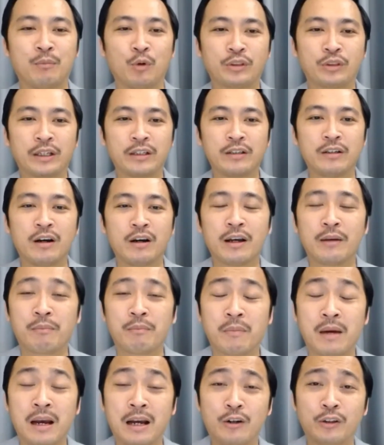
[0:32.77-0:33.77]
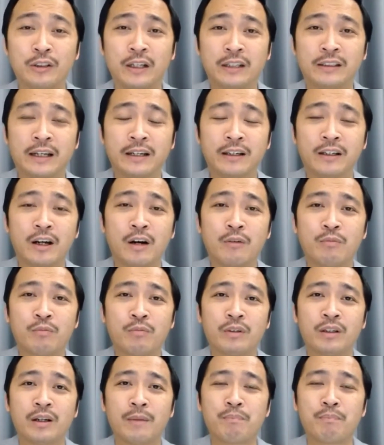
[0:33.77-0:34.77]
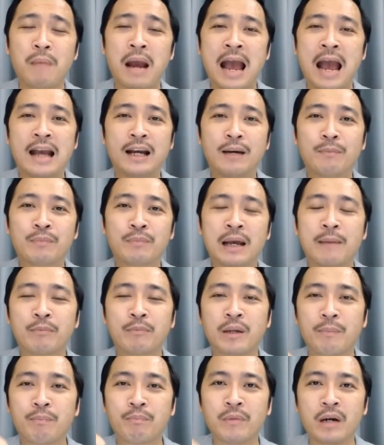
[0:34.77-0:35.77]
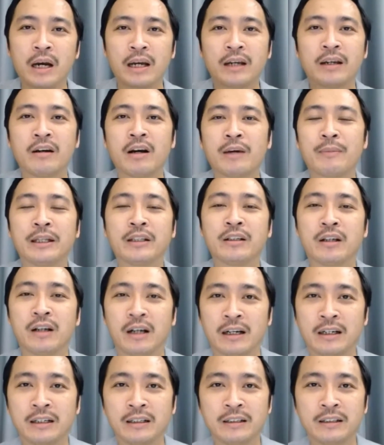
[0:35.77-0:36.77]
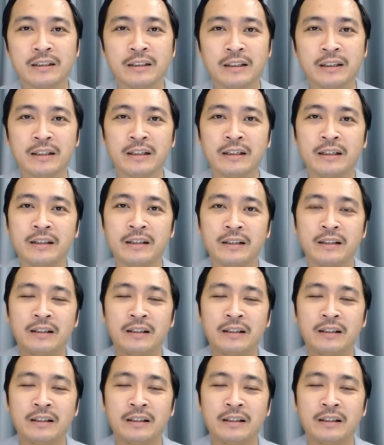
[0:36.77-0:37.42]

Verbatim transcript: Một cái người mà có thể thành công gấp 3, gấp 5, gấp 10 người bình thường. Đấy.